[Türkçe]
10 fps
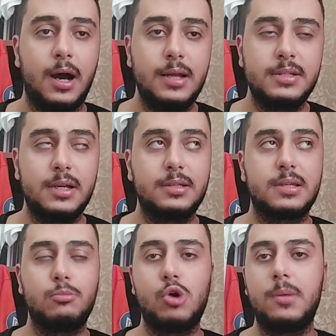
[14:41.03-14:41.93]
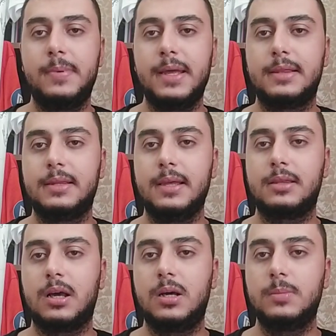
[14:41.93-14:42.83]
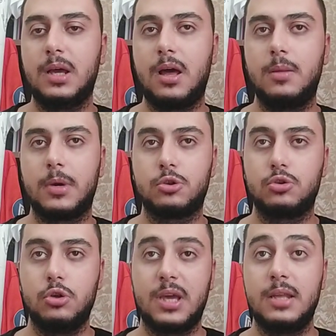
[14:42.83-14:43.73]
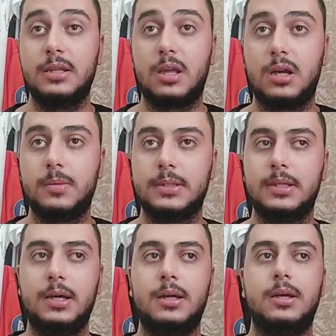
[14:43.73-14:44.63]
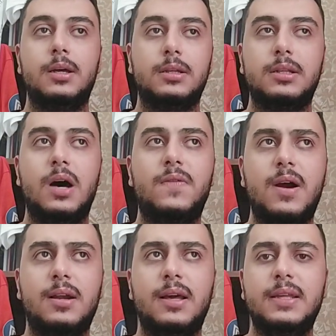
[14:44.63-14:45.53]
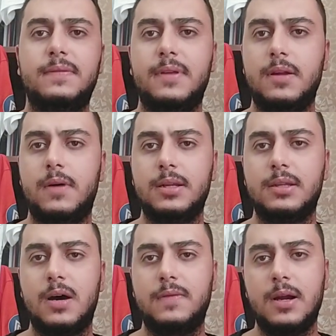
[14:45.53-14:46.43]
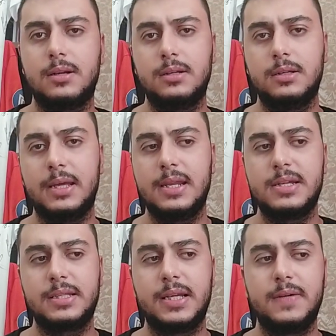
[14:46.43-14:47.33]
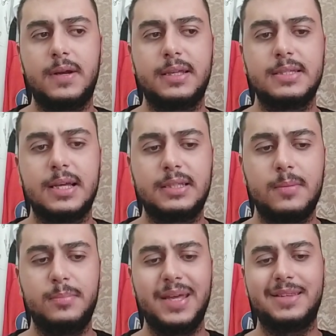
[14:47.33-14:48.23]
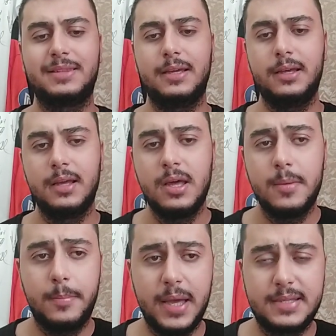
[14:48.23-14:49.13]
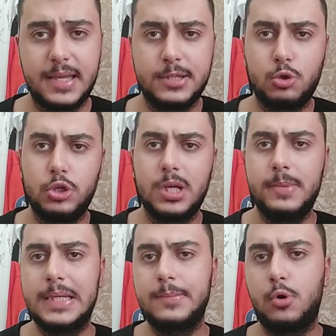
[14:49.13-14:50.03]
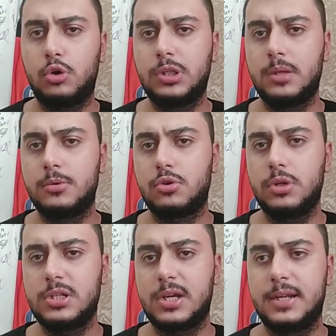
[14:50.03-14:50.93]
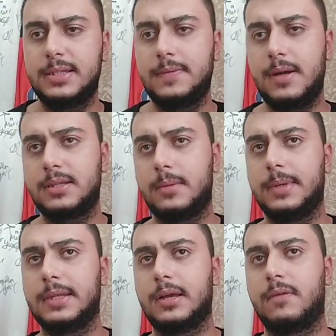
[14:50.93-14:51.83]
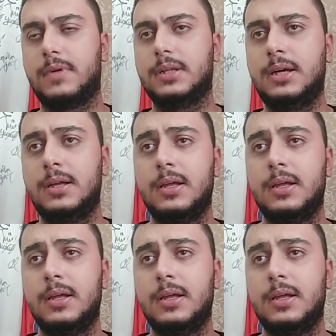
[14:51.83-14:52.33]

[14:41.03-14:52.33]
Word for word: Ancak Samuel Piyet de takımda kalmak istiyor kendi takımında. Daha farklı hedefleri var, daha farklı gelecekleri var ki zaten Piyet de Back 8 oynayabilirim. O orada da bir soru işareti var tabii ki de kafada.